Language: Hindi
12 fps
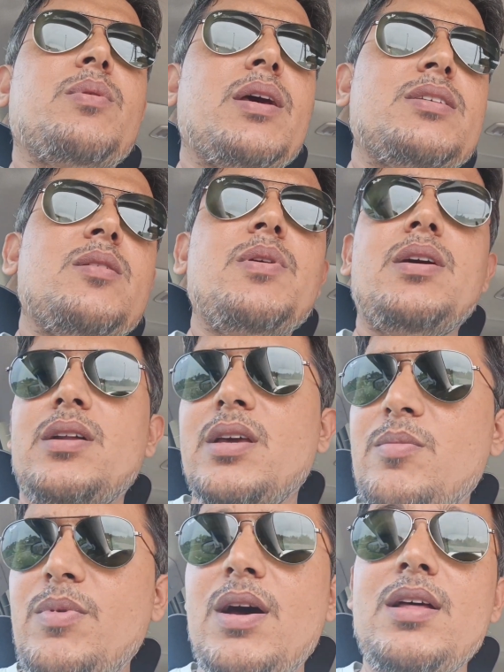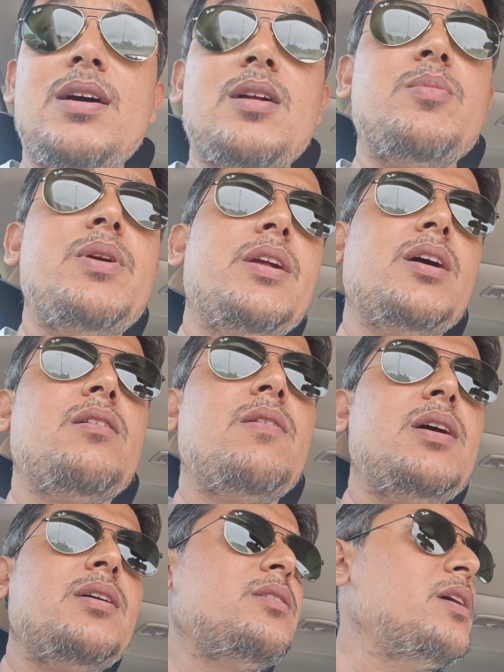कैसे भी करके अपना आधार अपडेट
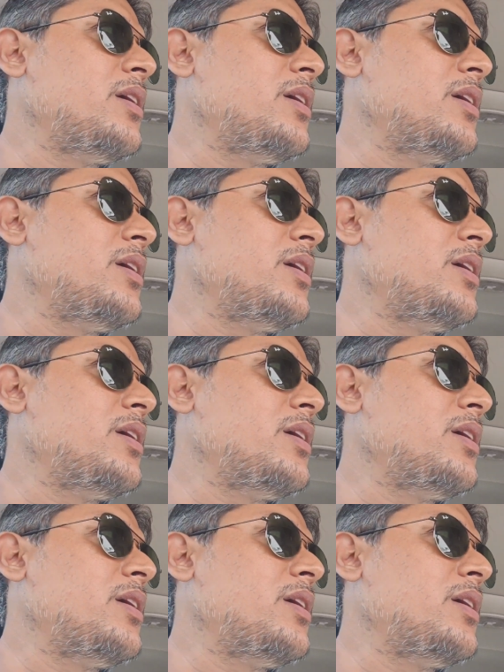करवाएं